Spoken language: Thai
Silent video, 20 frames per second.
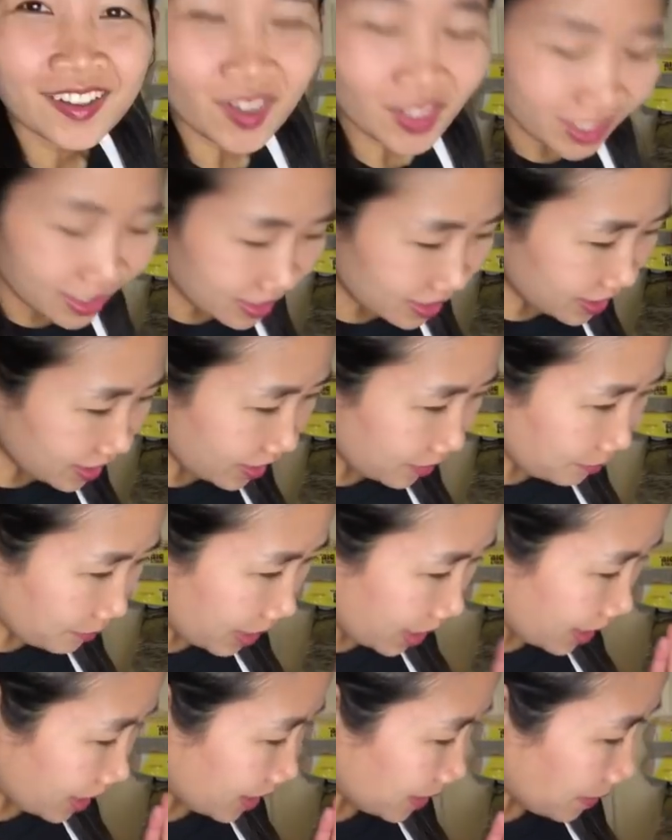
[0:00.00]
ก่อนอื่นเลย
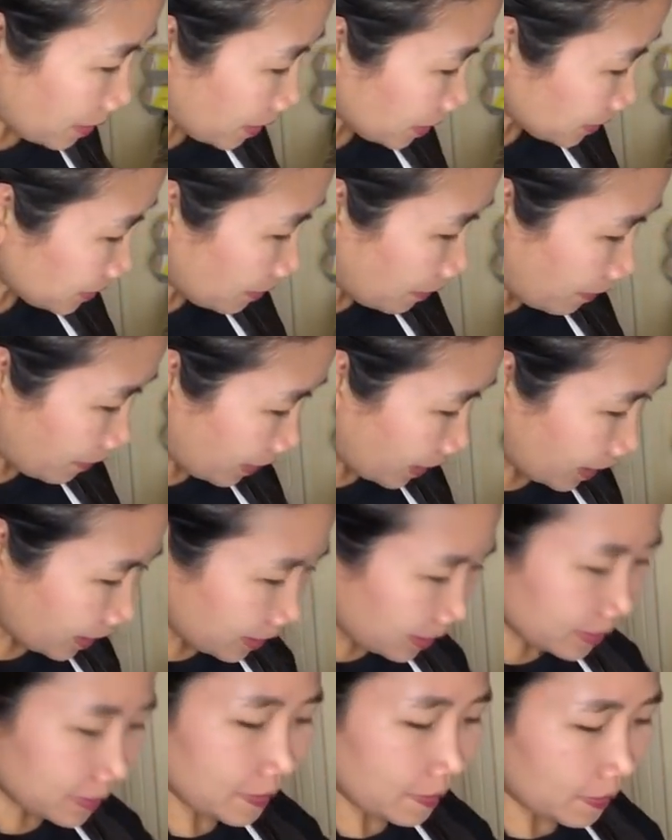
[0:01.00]
มาร่อนของแห้
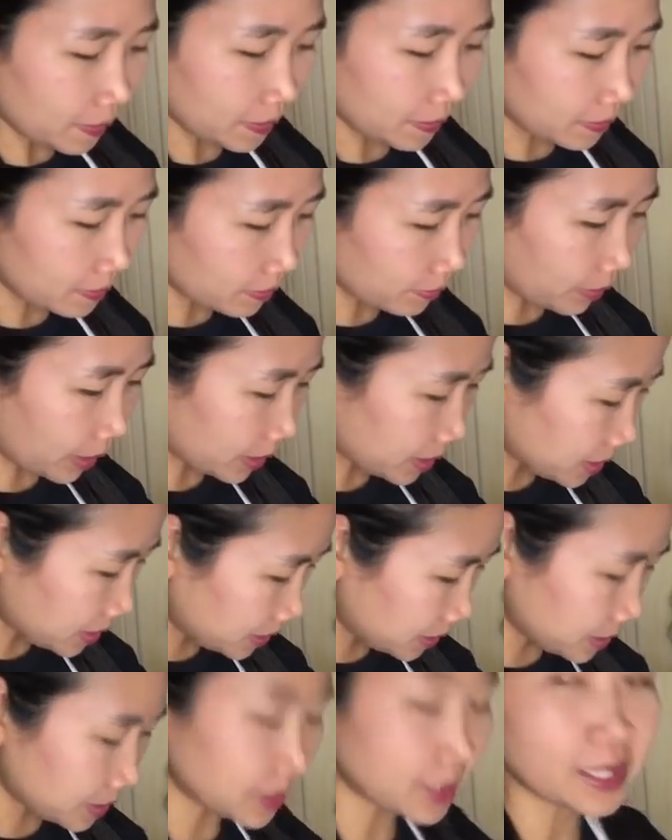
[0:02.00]
งกันก่อนเนาะแม่ก็
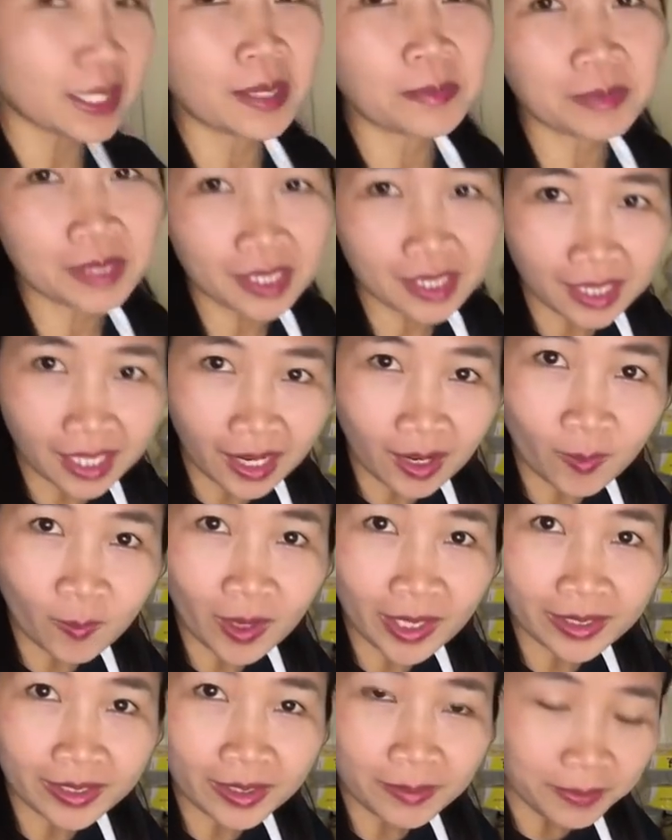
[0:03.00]
คือเตรียมตะแกรง
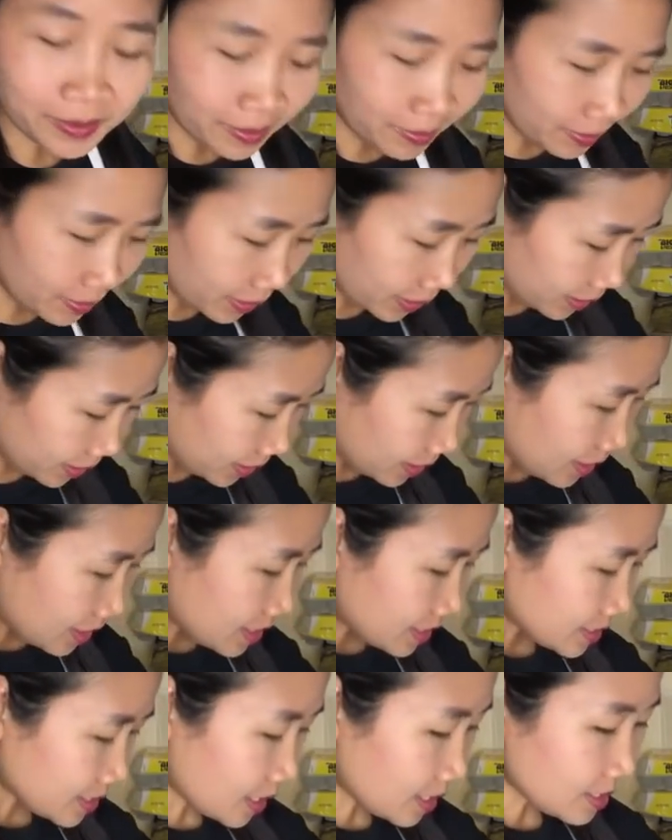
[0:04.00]
ไว้เรียบร้อย
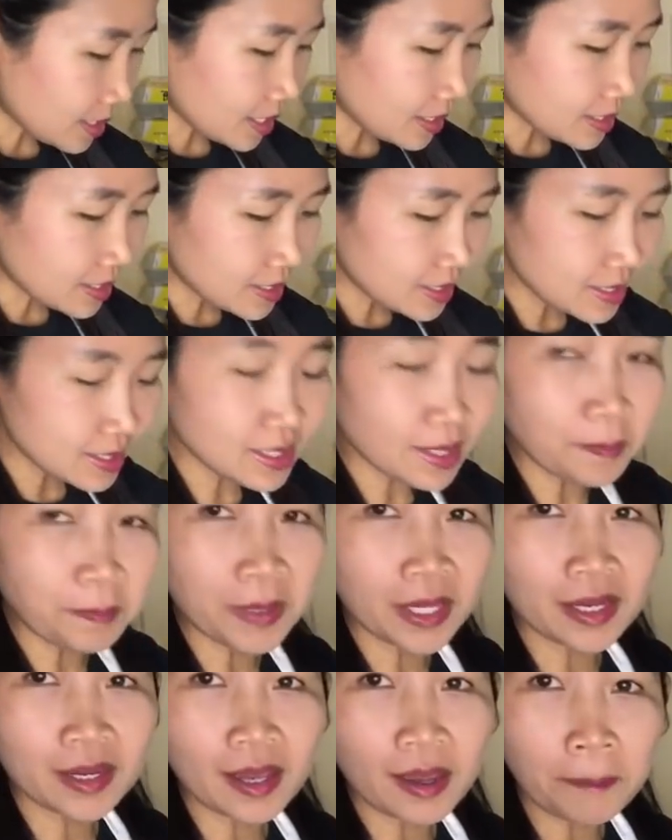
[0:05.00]
จากนั้นก็คือจะ
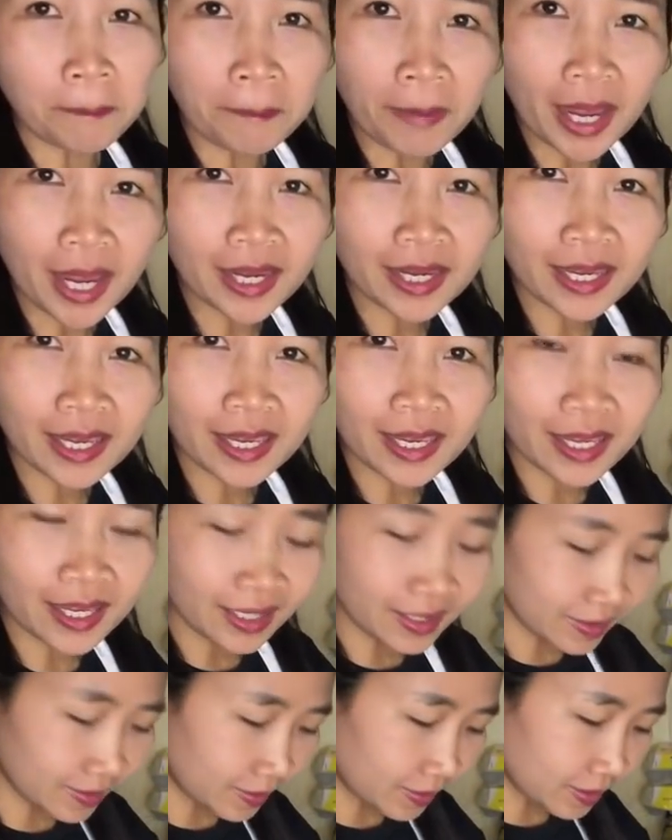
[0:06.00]
เป็นเอาแป้งเค้
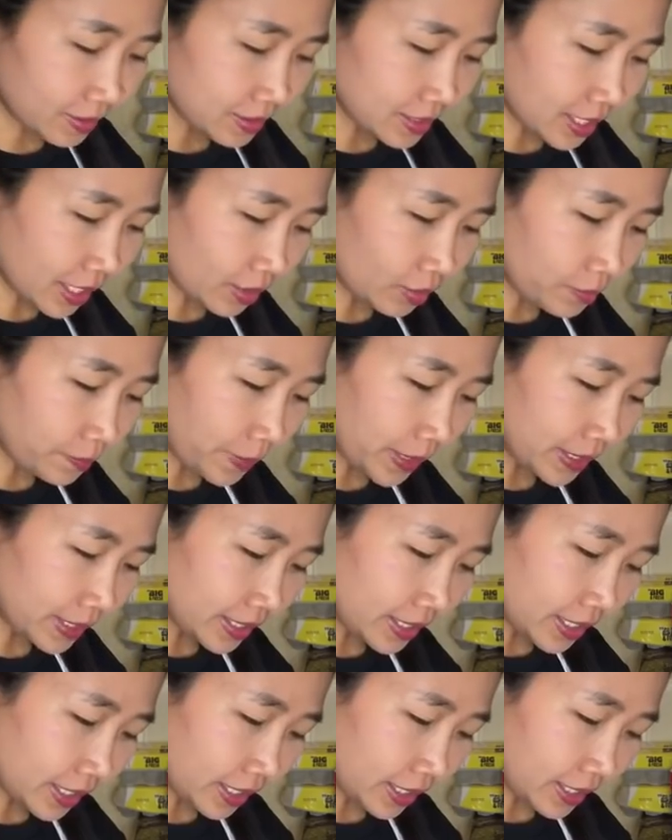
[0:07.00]
กเนาะ ใส่ลงไป
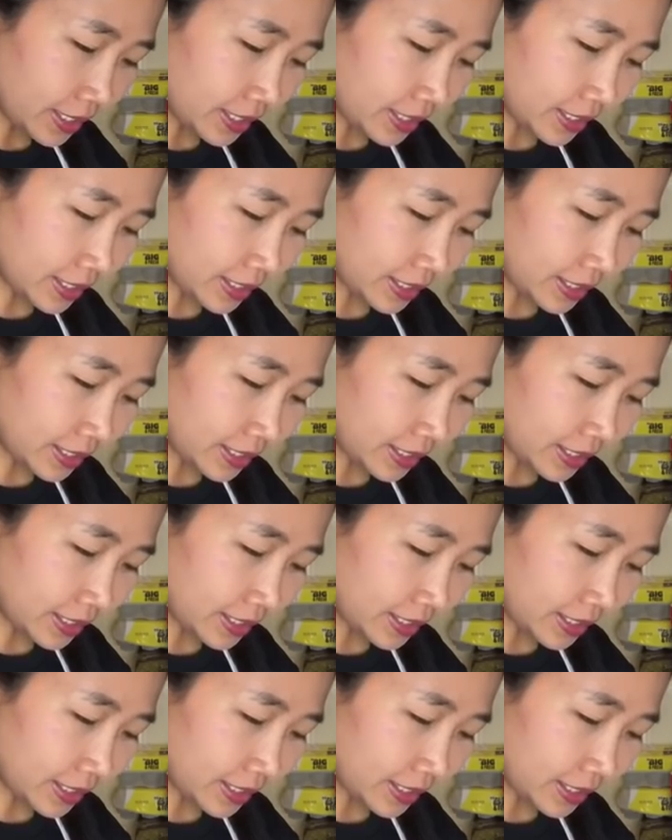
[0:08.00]
เลยค่ะ